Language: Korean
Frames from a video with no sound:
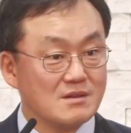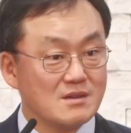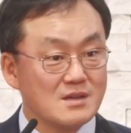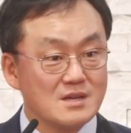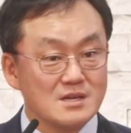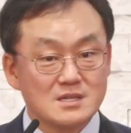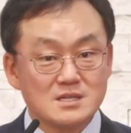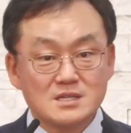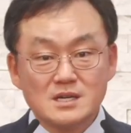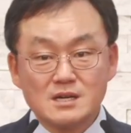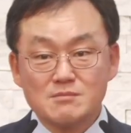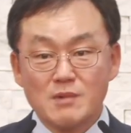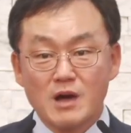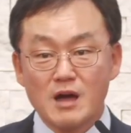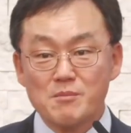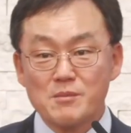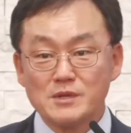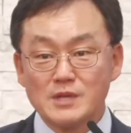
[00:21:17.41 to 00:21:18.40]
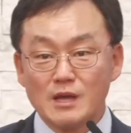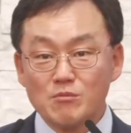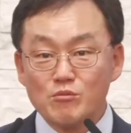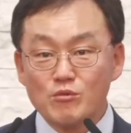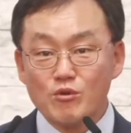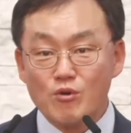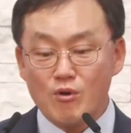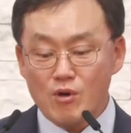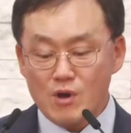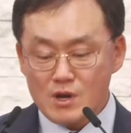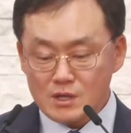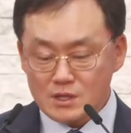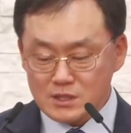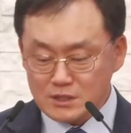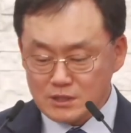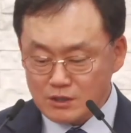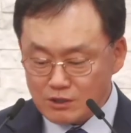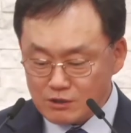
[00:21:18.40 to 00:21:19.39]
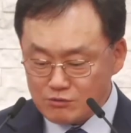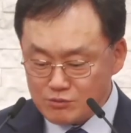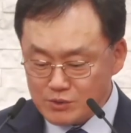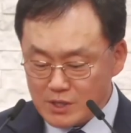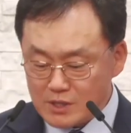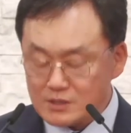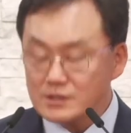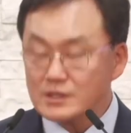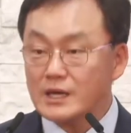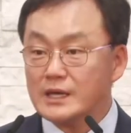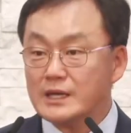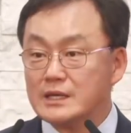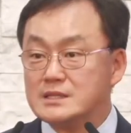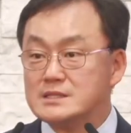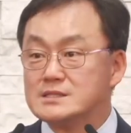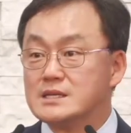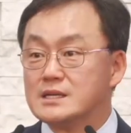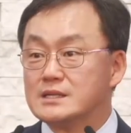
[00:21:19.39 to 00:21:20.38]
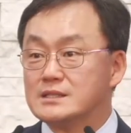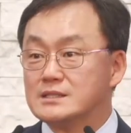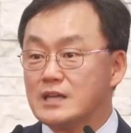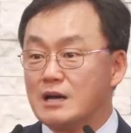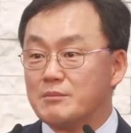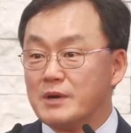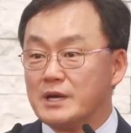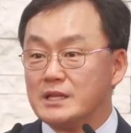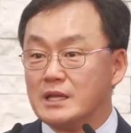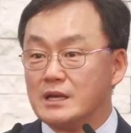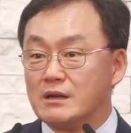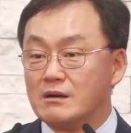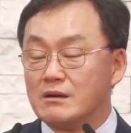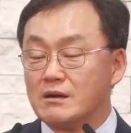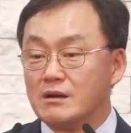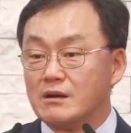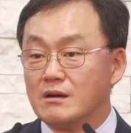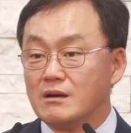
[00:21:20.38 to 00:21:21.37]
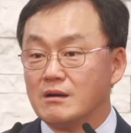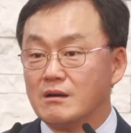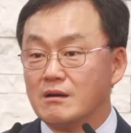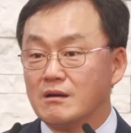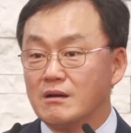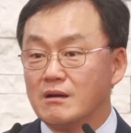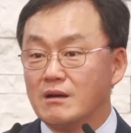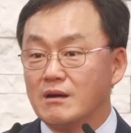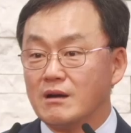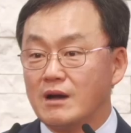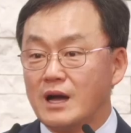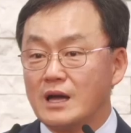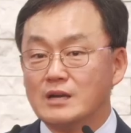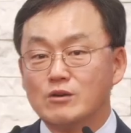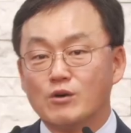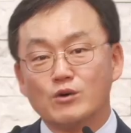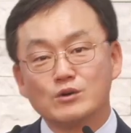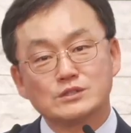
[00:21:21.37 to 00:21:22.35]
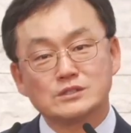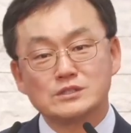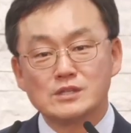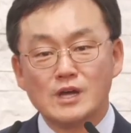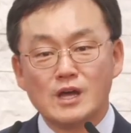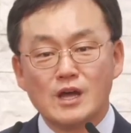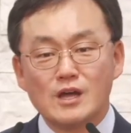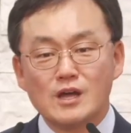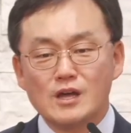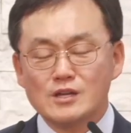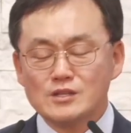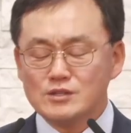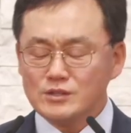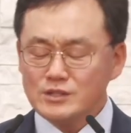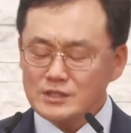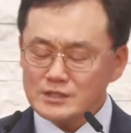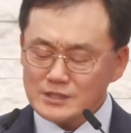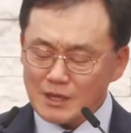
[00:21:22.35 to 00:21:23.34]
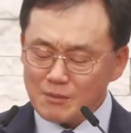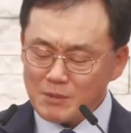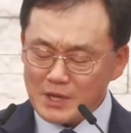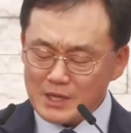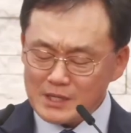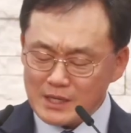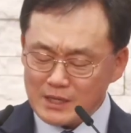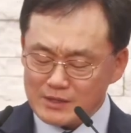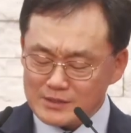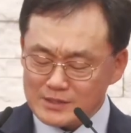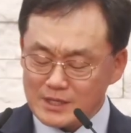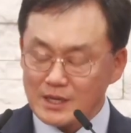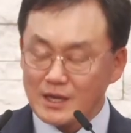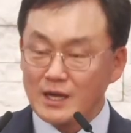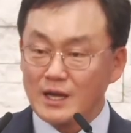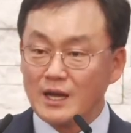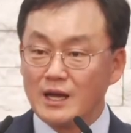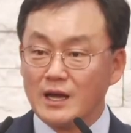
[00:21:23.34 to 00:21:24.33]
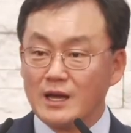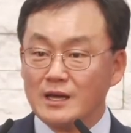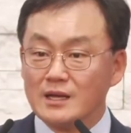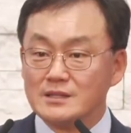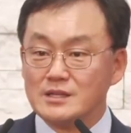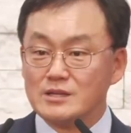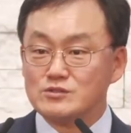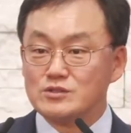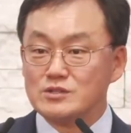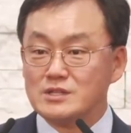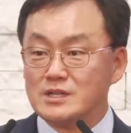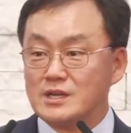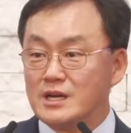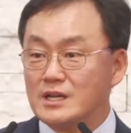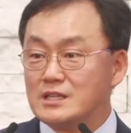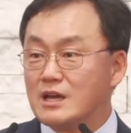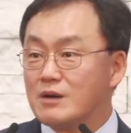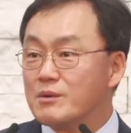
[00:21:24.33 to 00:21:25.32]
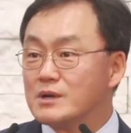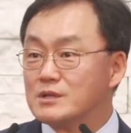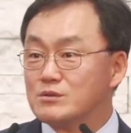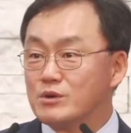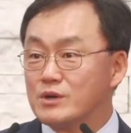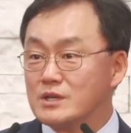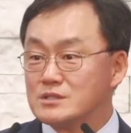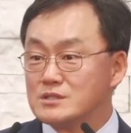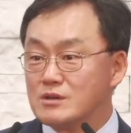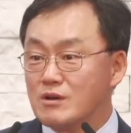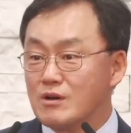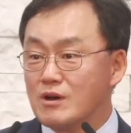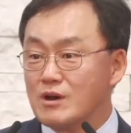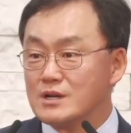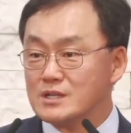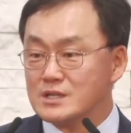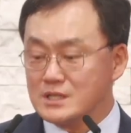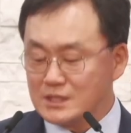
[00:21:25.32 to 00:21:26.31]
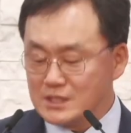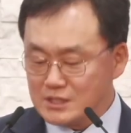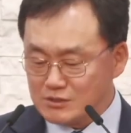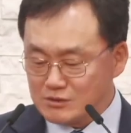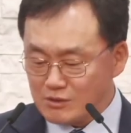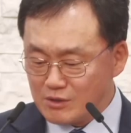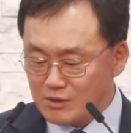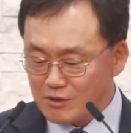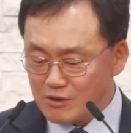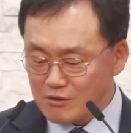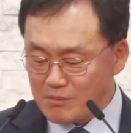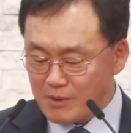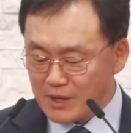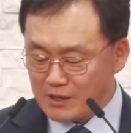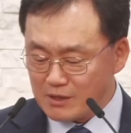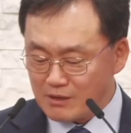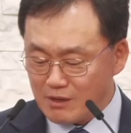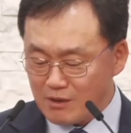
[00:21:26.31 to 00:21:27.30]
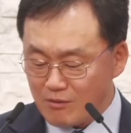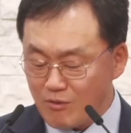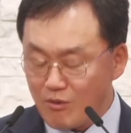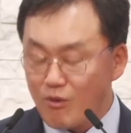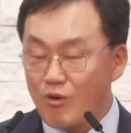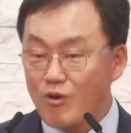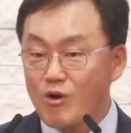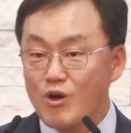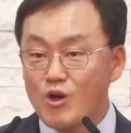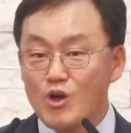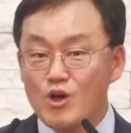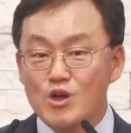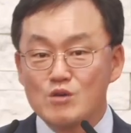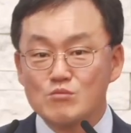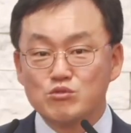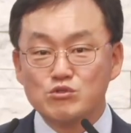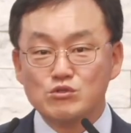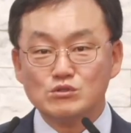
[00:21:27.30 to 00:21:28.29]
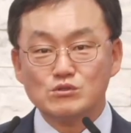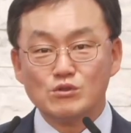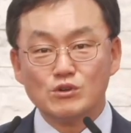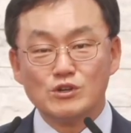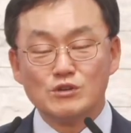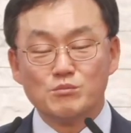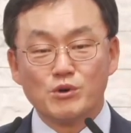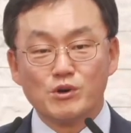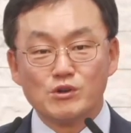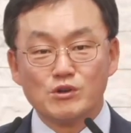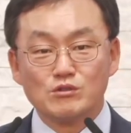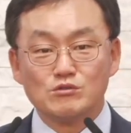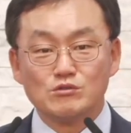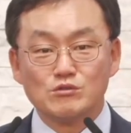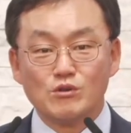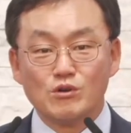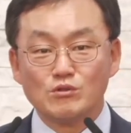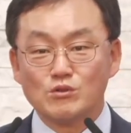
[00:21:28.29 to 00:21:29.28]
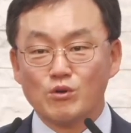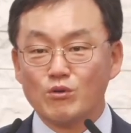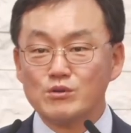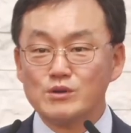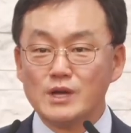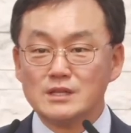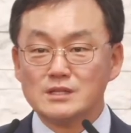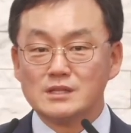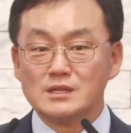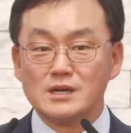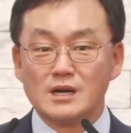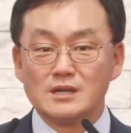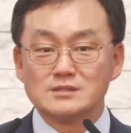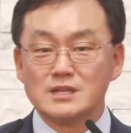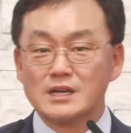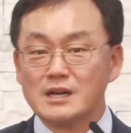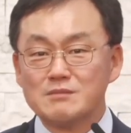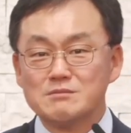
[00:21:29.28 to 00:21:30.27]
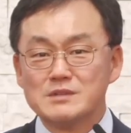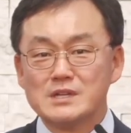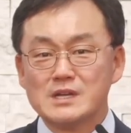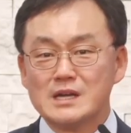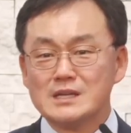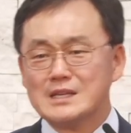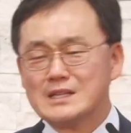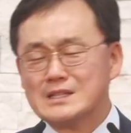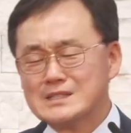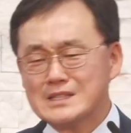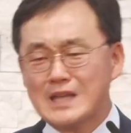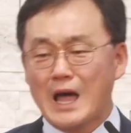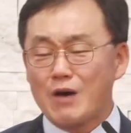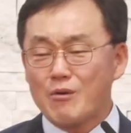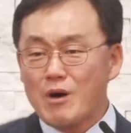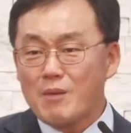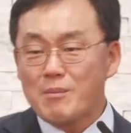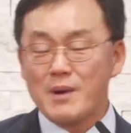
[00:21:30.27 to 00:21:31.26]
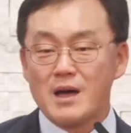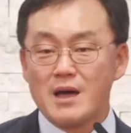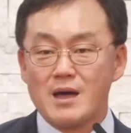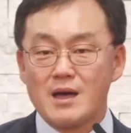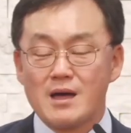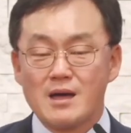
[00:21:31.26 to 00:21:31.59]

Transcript: 그걸 마음에 담고 그걸 위해서 나의 인생을 담아야 되는 거예요. 아니 어, 저는 이 사마리아 여자가 예수님과의 대화를 통해서 그리스도인 걸 발견하고 물동이를 버려두고 동네에 들어가 사람들에게 야, 다 와봐.